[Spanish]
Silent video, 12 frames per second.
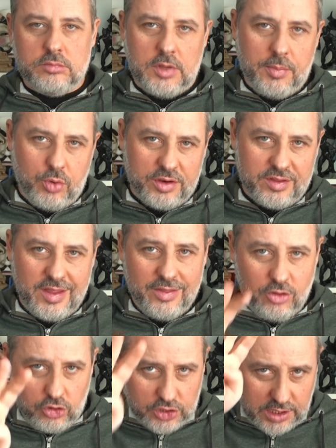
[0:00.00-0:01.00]
después de
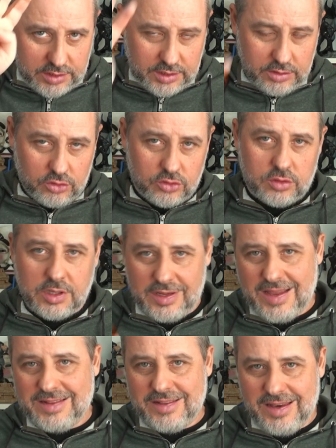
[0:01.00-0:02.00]
dos éxitos que
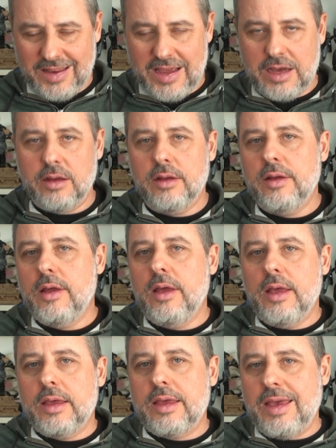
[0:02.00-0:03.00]
ya tenía,
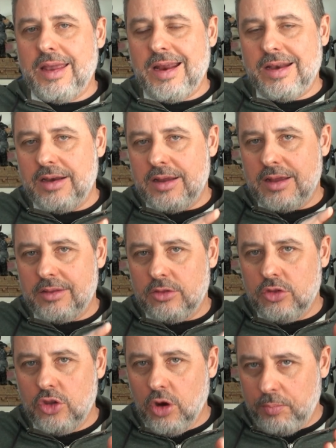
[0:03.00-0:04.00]
que eran
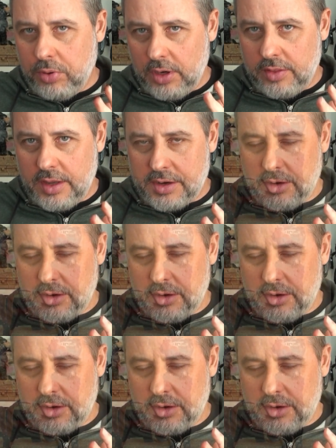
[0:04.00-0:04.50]
Dos policías